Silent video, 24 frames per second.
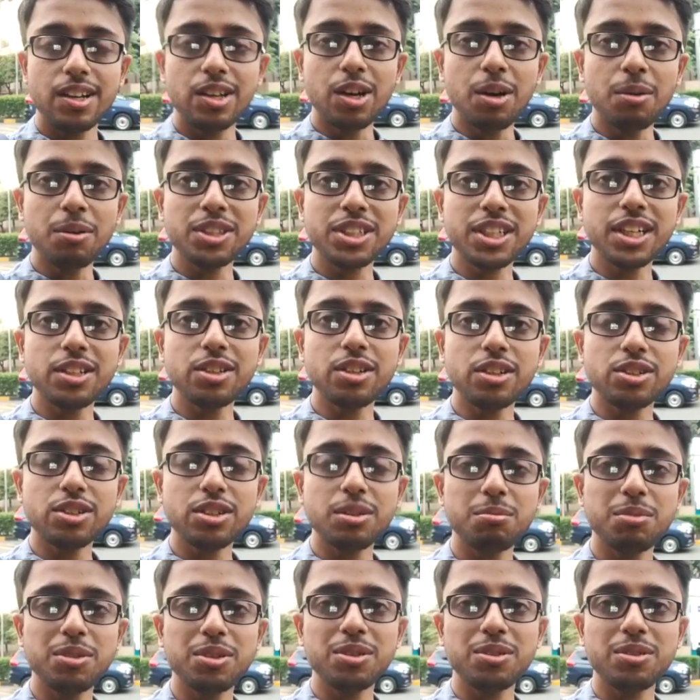নমস্কার
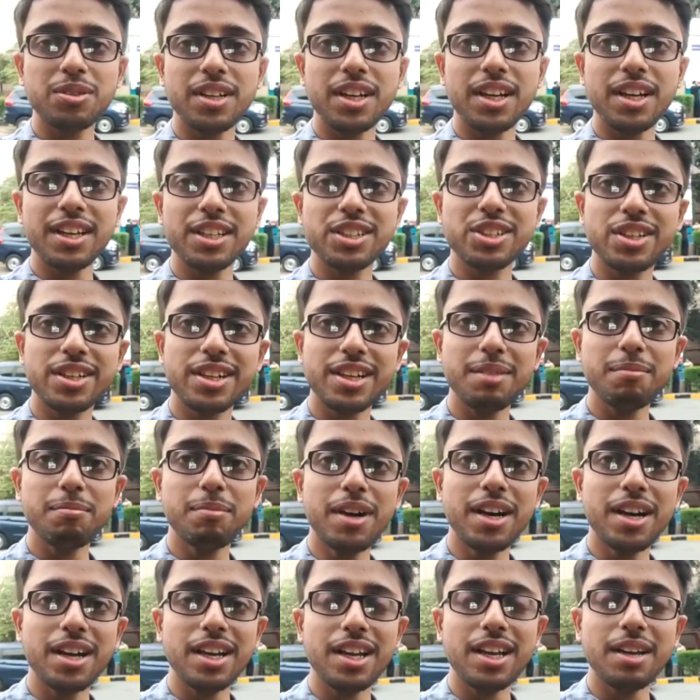দর্শক বন্ধুরা এক্সট্রা টাইম
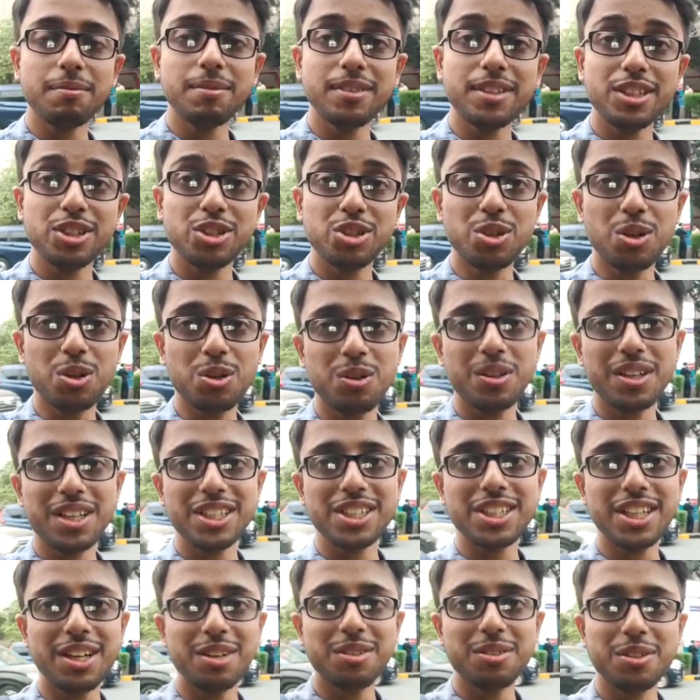বাংলায় আপনাদের সকলকে
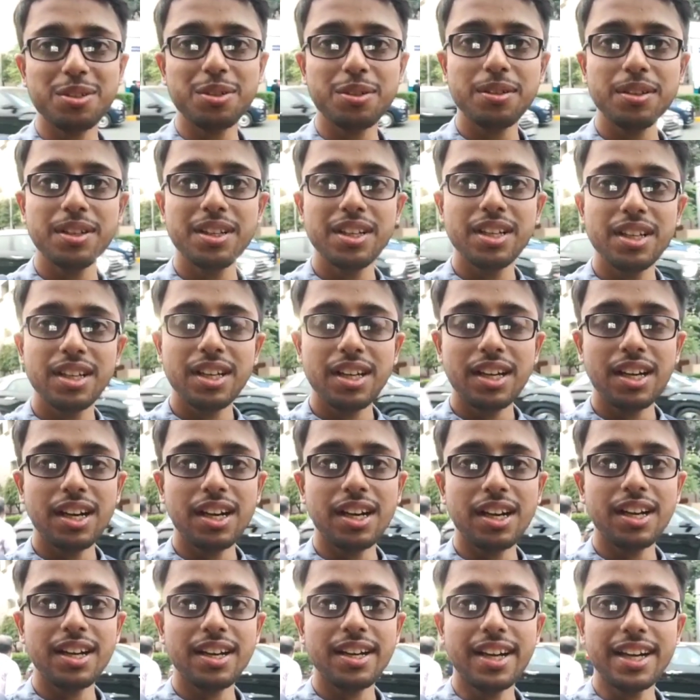স্বাগত
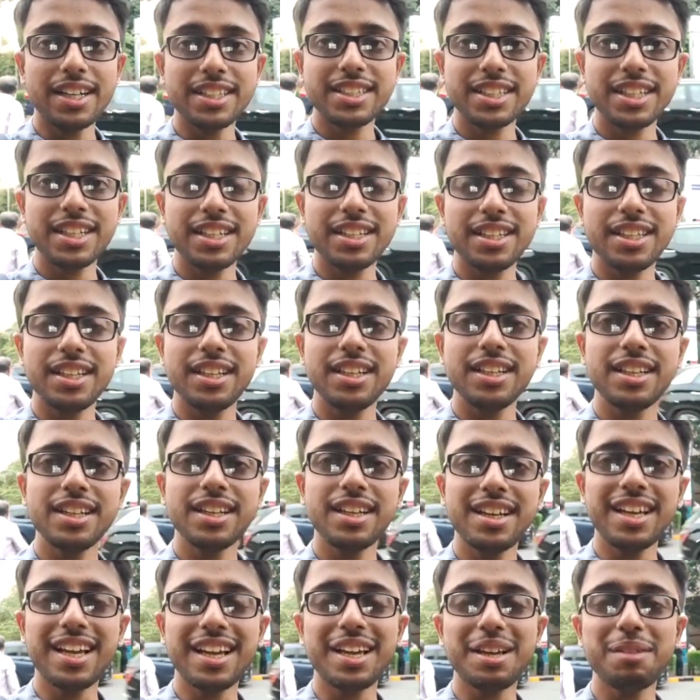আজকের দিনটা
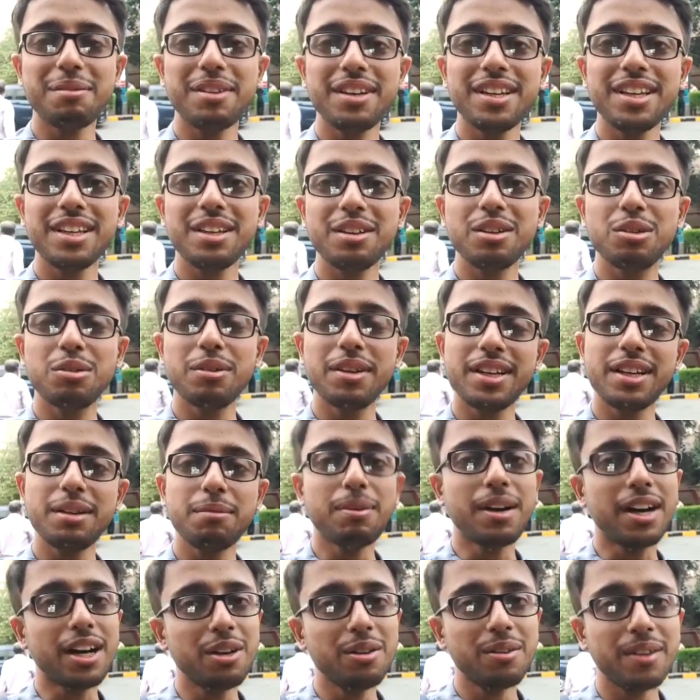একেবারেই খুব একটা
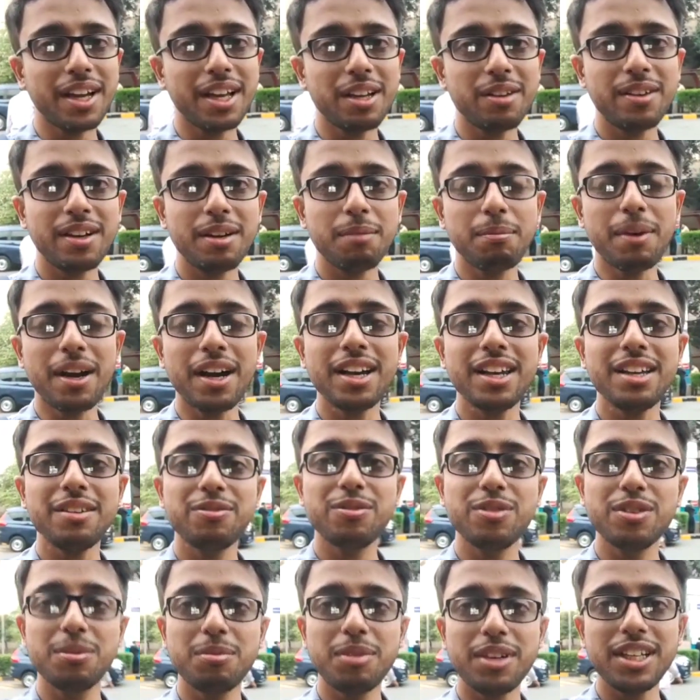ভালো গেল না বাংলা
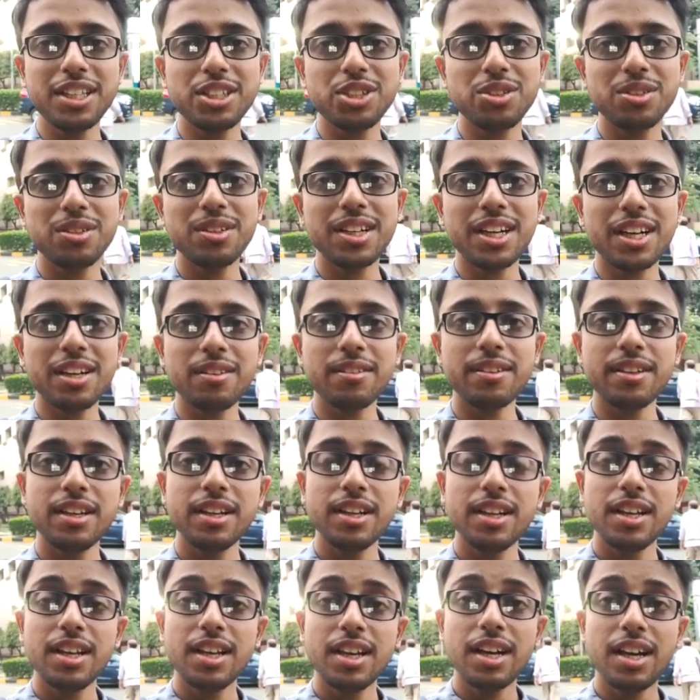ফুটবলের জন্য কারণ
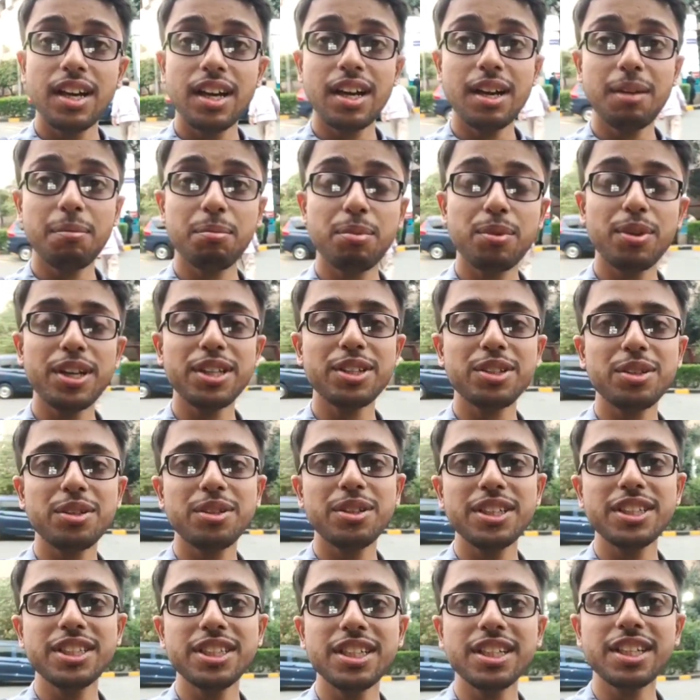প্রয়াত
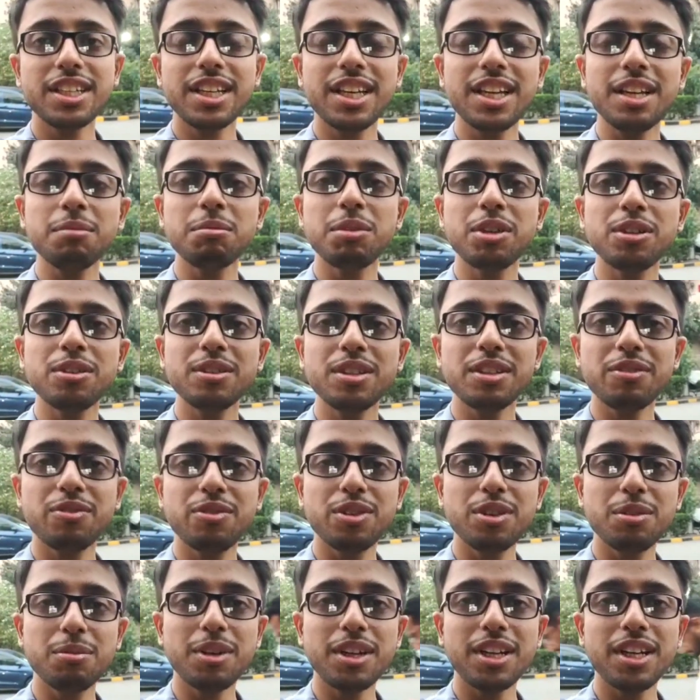হয়েছেন কিংবদন্তি
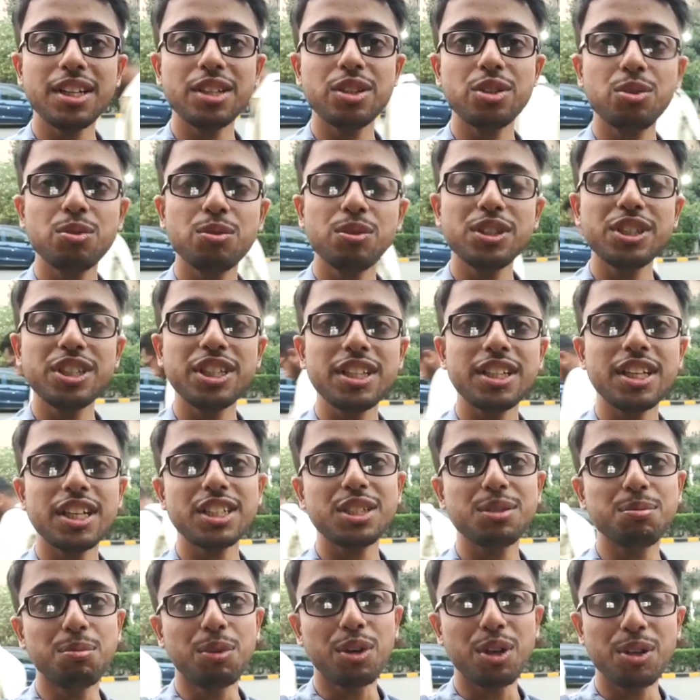ফুটবলার তুলসী
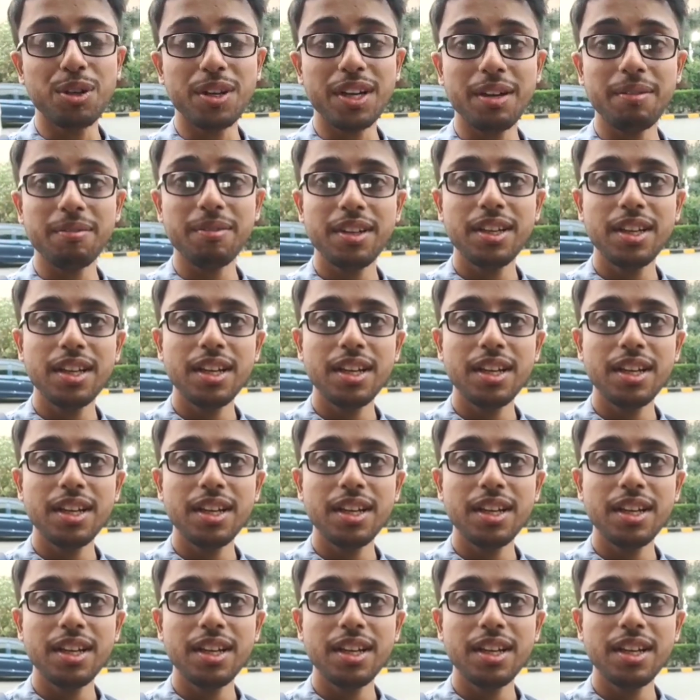দাস বলরাম